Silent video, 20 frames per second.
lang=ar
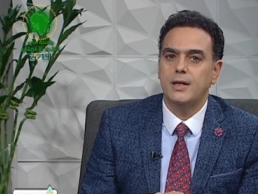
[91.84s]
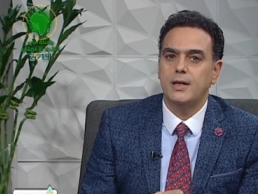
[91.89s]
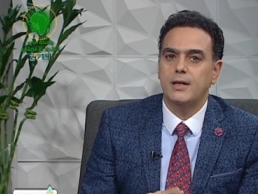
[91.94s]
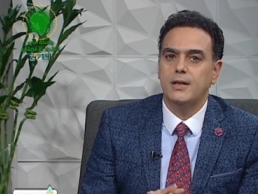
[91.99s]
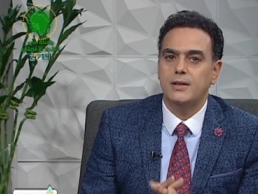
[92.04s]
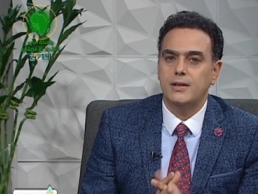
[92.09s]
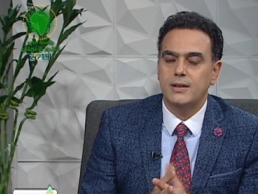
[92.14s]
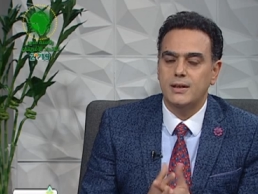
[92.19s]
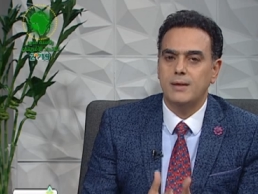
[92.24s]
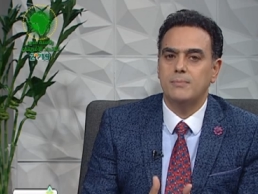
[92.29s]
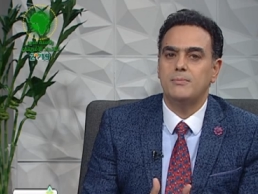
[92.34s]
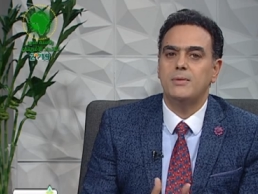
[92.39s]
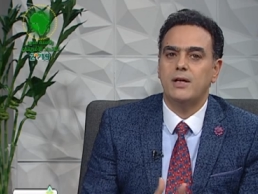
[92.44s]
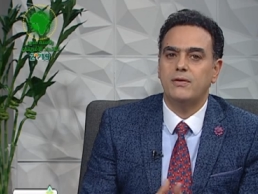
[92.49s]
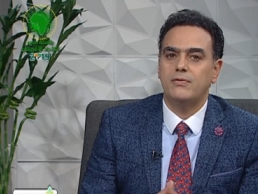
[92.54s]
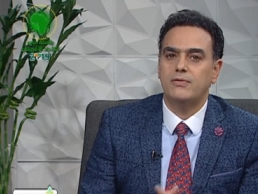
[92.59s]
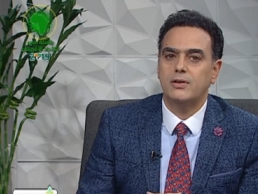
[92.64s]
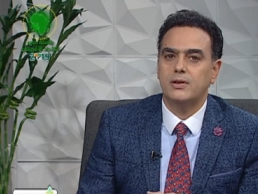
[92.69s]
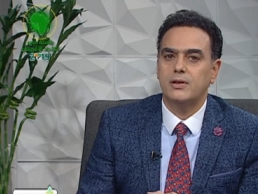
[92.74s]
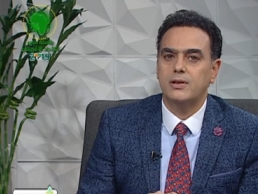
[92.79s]
ينمي
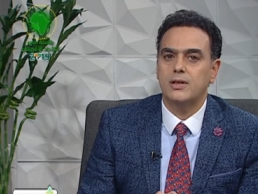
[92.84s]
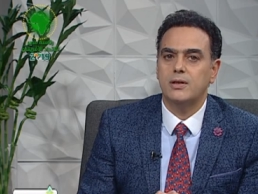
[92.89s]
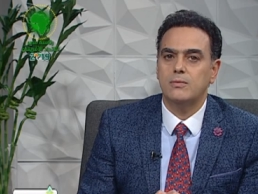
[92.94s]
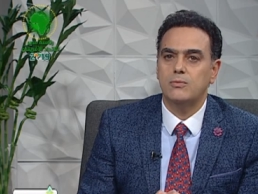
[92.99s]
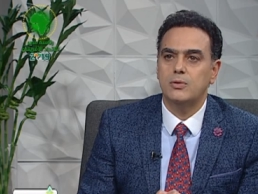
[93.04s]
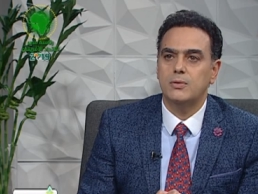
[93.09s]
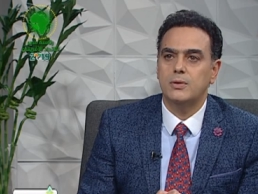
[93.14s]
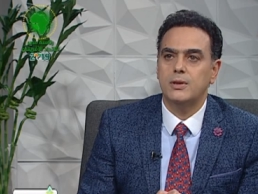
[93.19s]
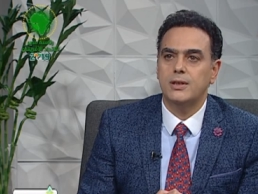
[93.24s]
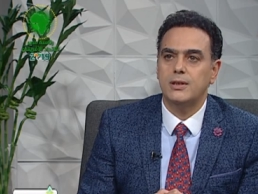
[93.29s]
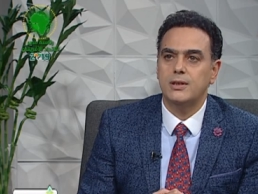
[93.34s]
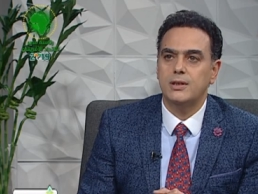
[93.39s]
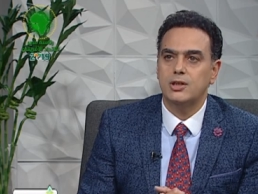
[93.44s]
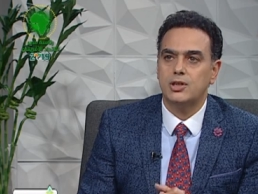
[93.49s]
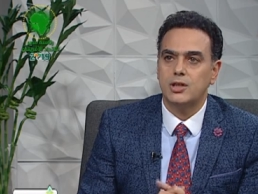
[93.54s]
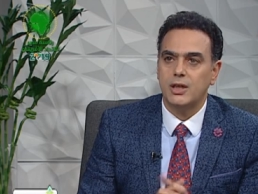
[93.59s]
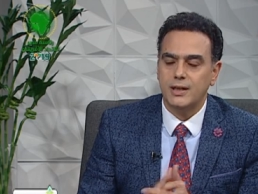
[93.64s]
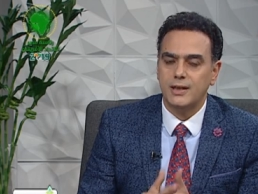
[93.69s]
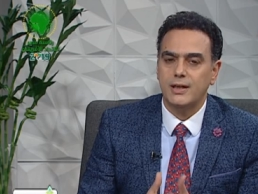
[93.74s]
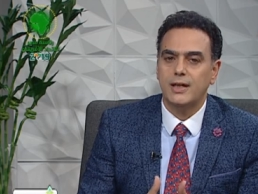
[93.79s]
افريقيا ممكن
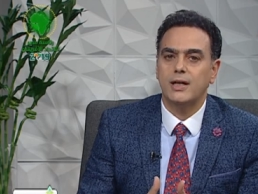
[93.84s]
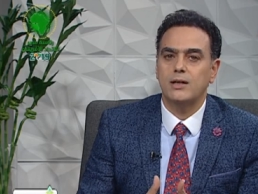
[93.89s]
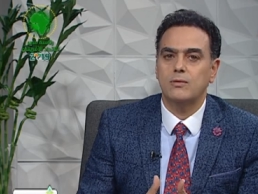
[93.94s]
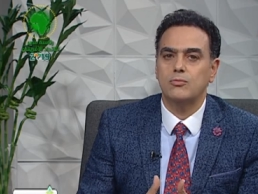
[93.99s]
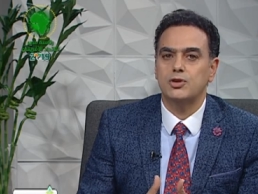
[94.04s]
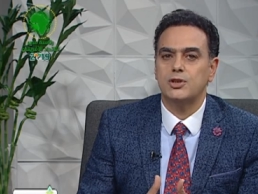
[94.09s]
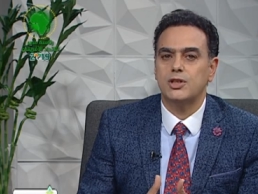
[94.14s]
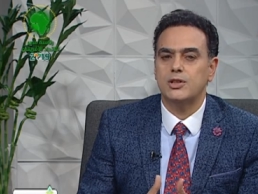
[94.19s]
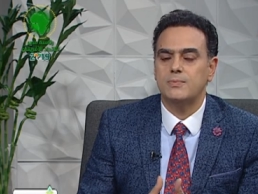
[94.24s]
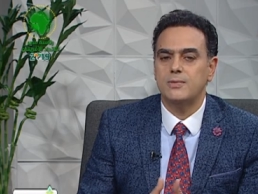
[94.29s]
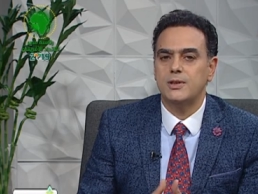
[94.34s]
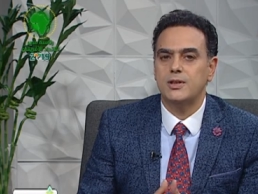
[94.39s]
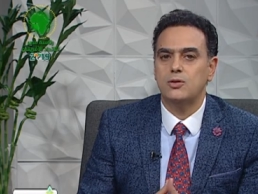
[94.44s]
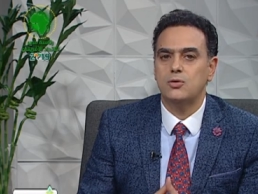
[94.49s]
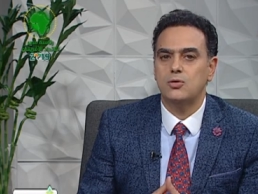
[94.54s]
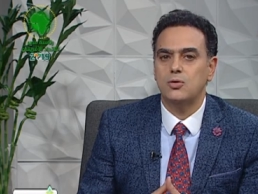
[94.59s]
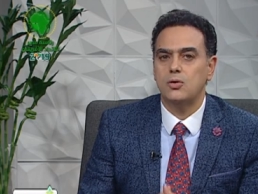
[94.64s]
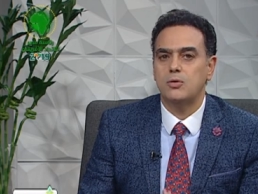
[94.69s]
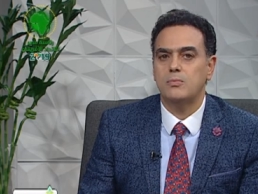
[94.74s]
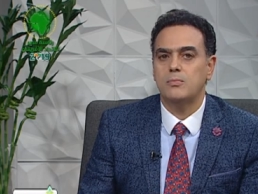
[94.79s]
يشجع المستثمرين
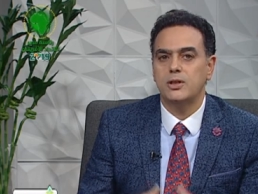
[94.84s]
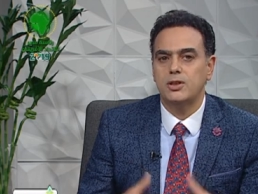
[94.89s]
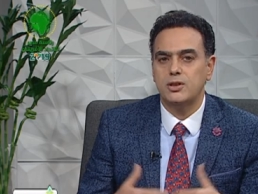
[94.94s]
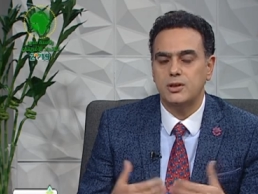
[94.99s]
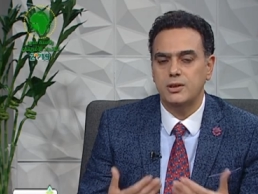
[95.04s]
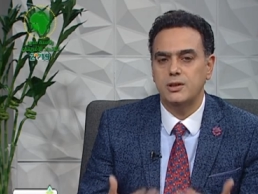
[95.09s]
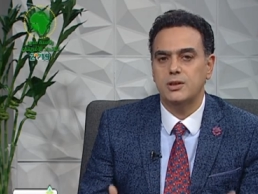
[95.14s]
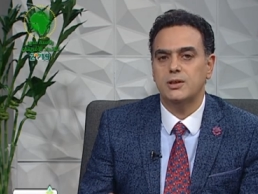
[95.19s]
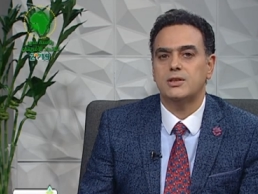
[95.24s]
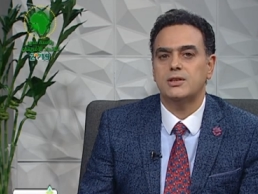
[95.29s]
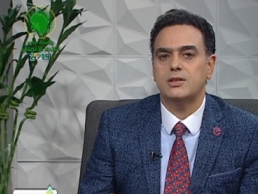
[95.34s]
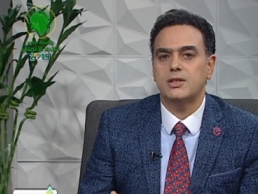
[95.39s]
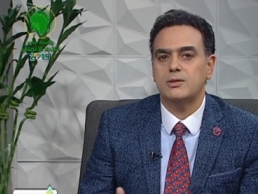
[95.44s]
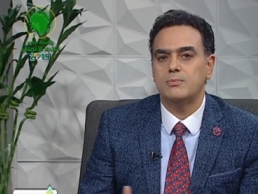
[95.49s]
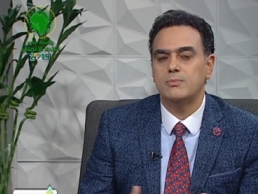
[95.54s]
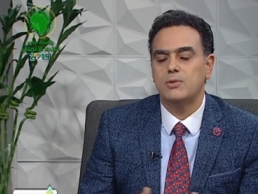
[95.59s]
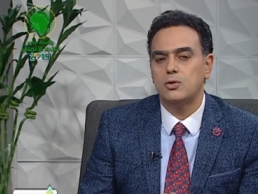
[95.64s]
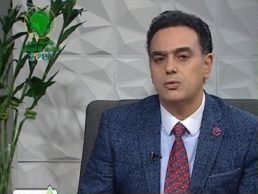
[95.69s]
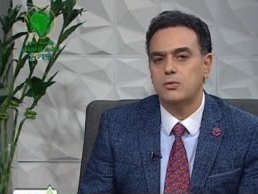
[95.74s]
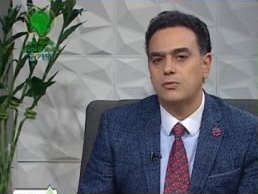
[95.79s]
ان هم
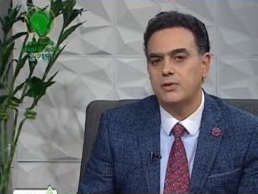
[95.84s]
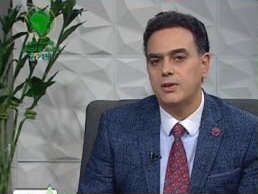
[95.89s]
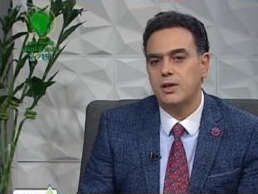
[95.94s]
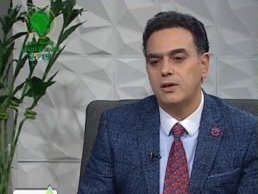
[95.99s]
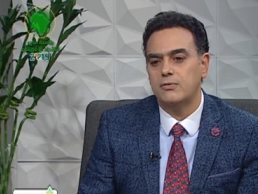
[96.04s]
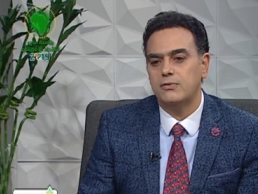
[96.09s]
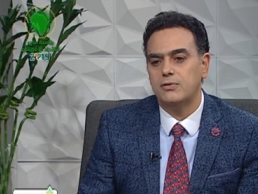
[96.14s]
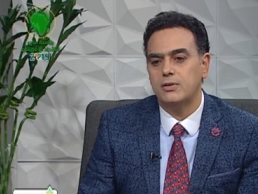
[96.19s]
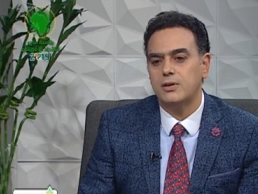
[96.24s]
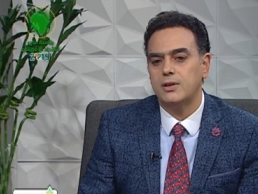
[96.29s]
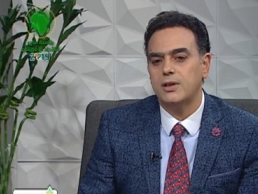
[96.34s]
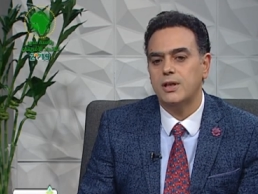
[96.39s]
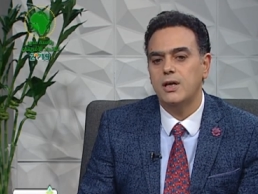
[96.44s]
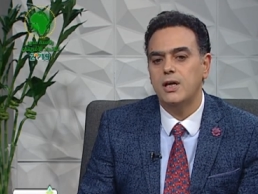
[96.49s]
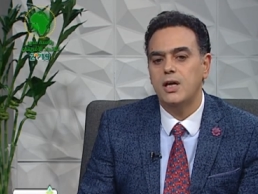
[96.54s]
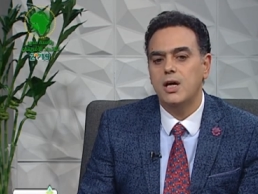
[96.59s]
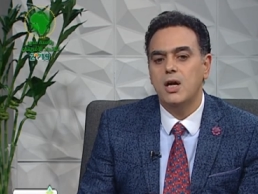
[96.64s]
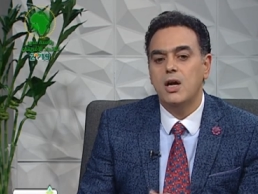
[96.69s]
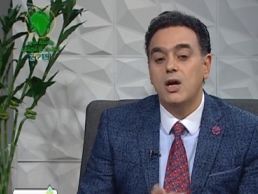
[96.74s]
يستثمروا في افريقيا